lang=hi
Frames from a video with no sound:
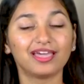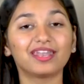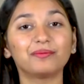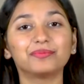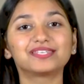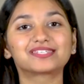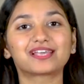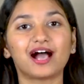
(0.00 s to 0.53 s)

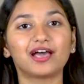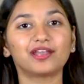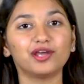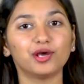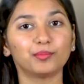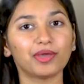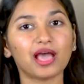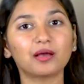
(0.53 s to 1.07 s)
नमस्कार
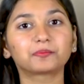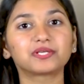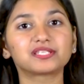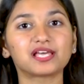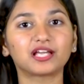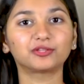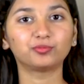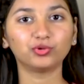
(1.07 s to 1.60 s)
मैं आपके
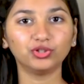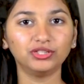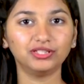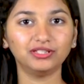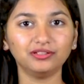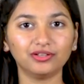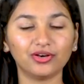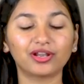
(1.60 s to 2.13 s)
साथ मोहिनी